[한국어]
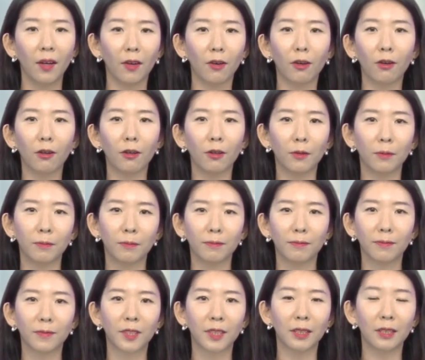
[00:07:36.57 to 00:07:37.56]
어,
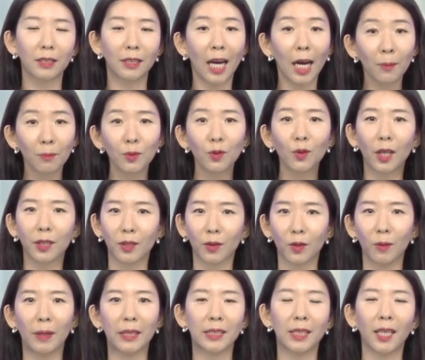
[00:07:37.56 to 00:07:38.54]
그 학부
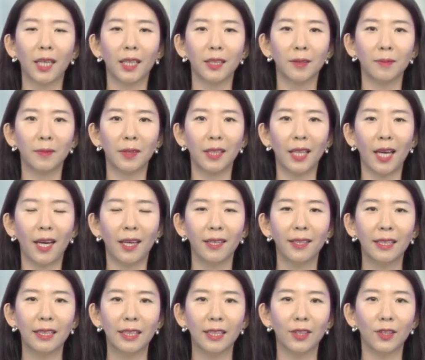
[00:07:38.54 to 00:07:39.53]
과정도 마찬가지입니다.
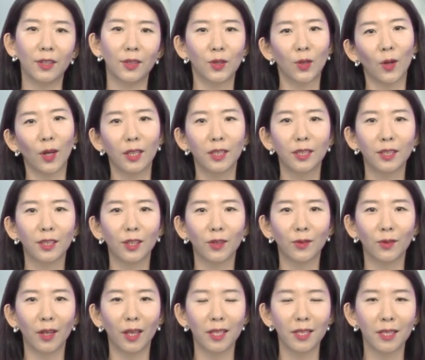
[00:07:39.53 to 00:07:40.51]
어, 저 같은
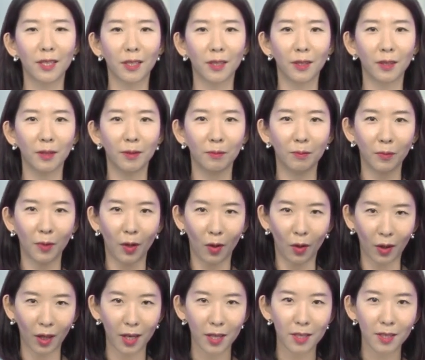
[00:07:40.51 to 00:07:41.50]
경우에 지금
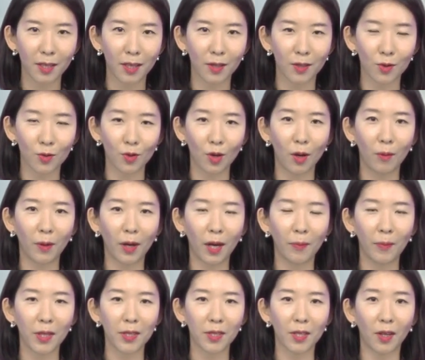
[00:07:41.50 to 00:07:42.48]
어, 카이스트에서 수업을
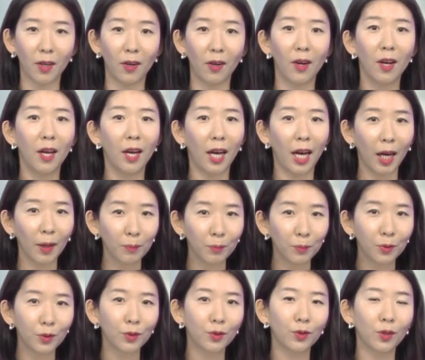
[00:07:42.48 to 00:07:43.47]
하면서
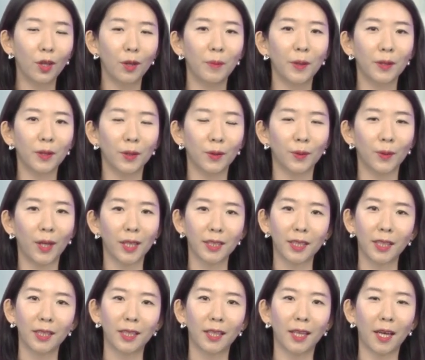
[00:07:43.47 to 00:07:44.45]
학부 수업에서도
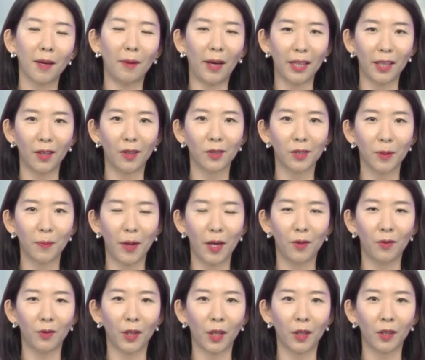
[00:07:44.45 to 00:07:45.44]
학생들에게 많은 것을
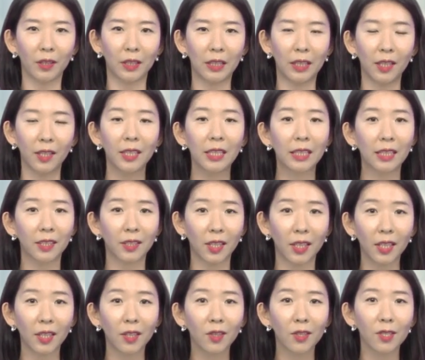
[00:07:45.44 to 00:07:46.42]
배우고 있거든요. 그래서
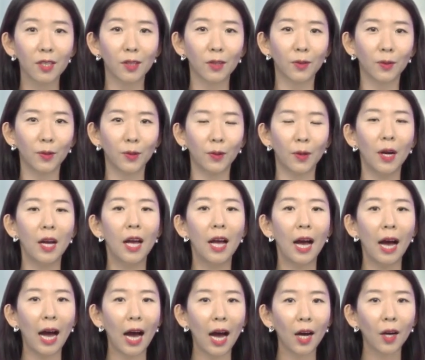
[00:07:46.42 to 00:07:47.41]
이런 식으로
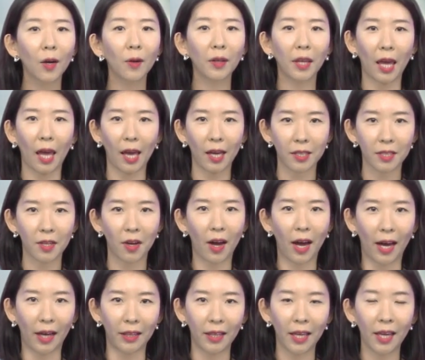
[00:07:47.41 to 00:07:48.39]
학업 계획서
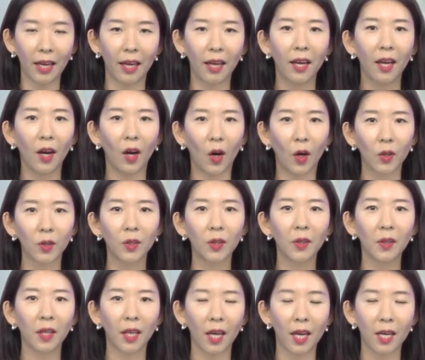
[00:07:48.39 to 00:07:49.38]
안에
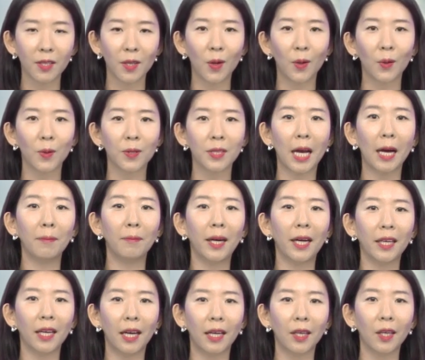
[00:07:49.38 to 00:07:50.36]
어떻게 서로
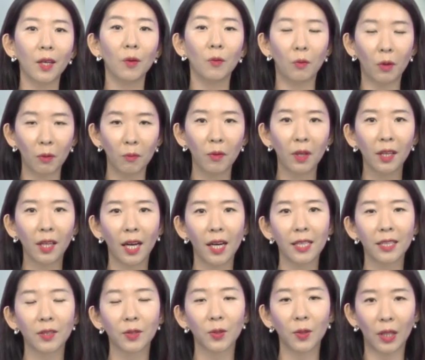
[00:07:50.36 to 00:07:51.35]
쌍방향이
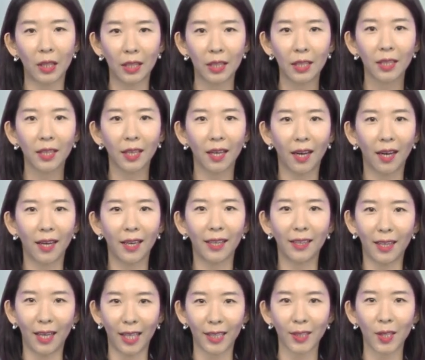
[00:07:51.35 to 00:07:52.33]
윈윈할 수
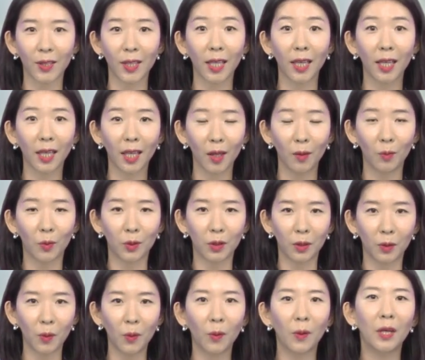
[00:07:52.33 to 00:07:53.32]
있는가에 대해서 생각해
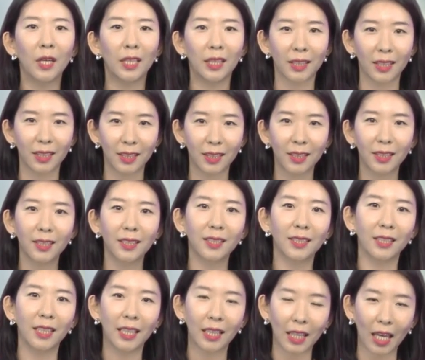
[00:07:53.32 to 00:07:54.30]
보시고
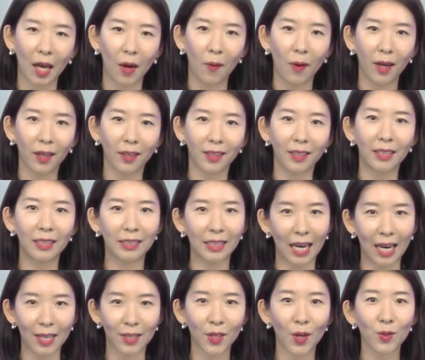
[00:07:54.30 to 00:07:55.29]
그 계획을
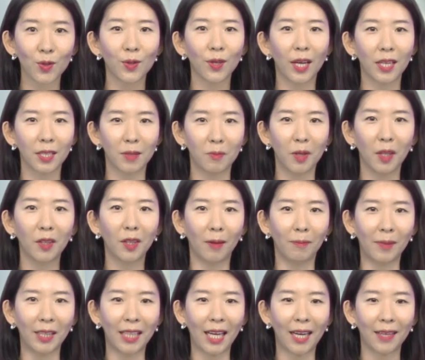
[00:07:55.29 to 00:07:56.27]
잘 서술하시면
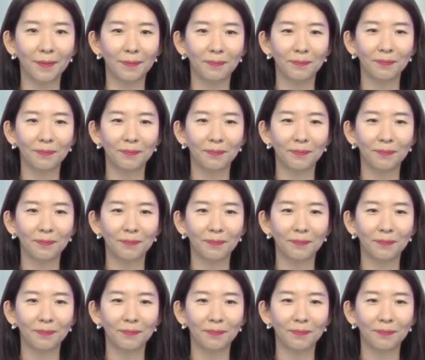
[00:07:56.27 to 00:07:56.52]
됩니다.